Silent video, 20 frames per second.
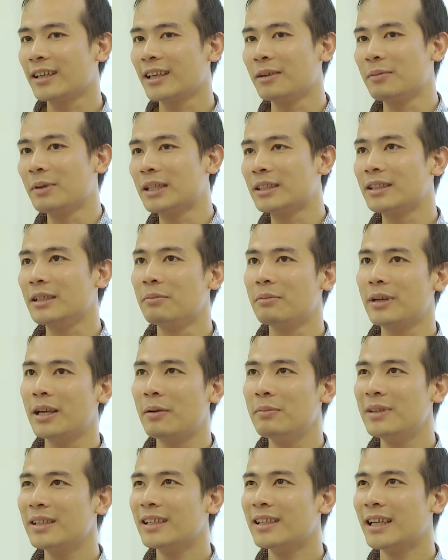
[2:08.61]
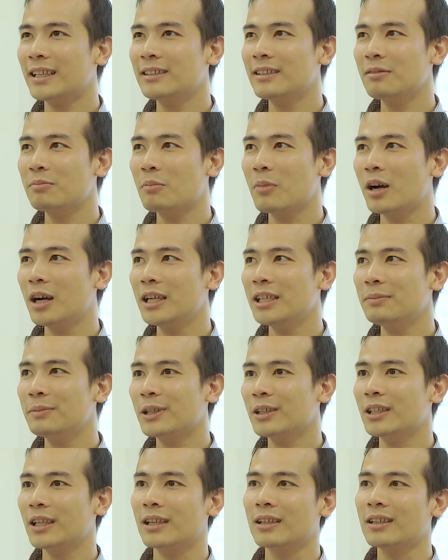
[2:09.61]
để mình tìm kiếm những cách thức mới mình
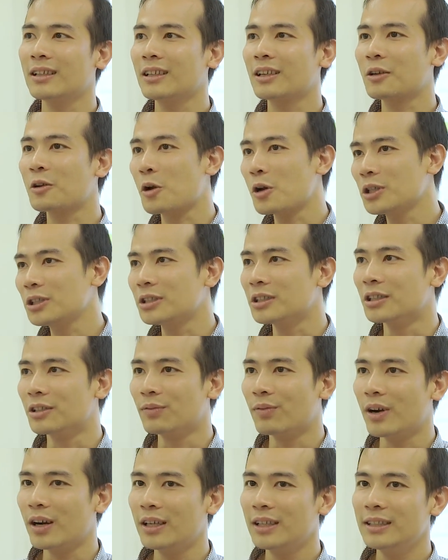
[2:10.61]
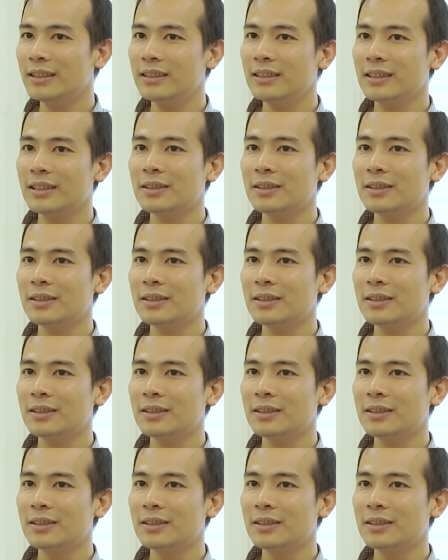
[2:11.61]
có thể đối xử với